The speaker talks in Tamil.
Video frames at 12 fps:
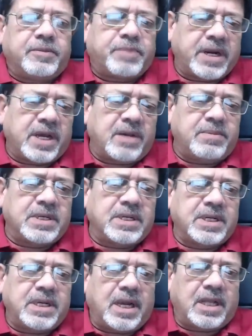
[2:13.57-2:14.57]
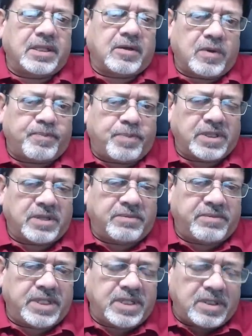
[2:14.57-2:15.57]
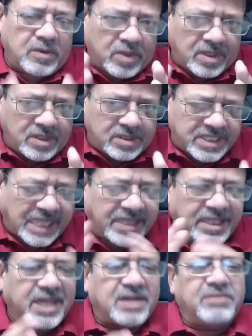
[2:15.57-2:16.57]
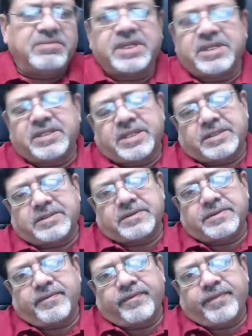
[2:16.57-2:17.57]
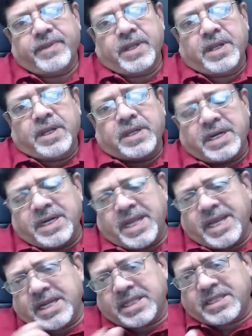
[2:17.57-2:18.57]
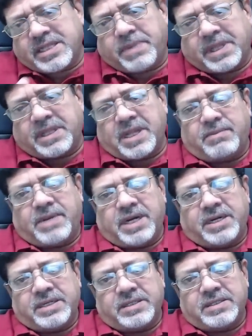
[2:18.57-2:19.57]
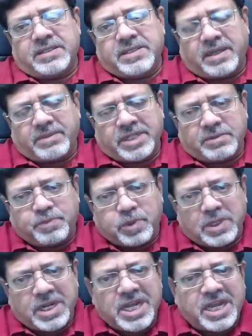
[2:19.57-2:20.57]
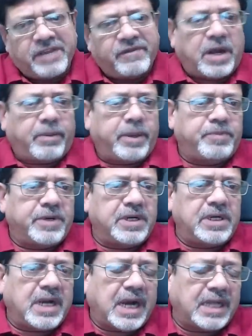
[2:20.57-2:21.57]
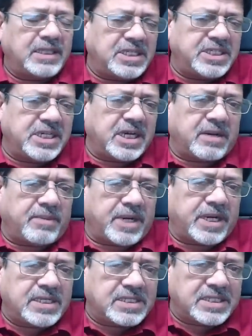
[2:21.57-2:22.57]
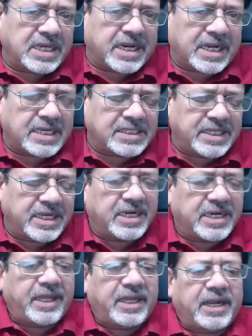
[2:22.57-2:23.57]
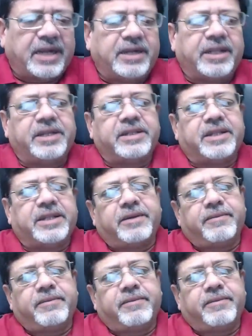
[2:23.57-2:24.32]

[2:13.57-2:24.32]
பிரணாபுக்கு அந்த ஒப்பந்தம் மீது ஒரு சந்தேகம் இருந்தது ரெண்டாயிரத்தி பத்தாம் ஆண்டு நமது புலனாய்வு அமைப்புகள் அதிர்ச்சிகரமான சில ரகசியங்களை கண்டறிந்தன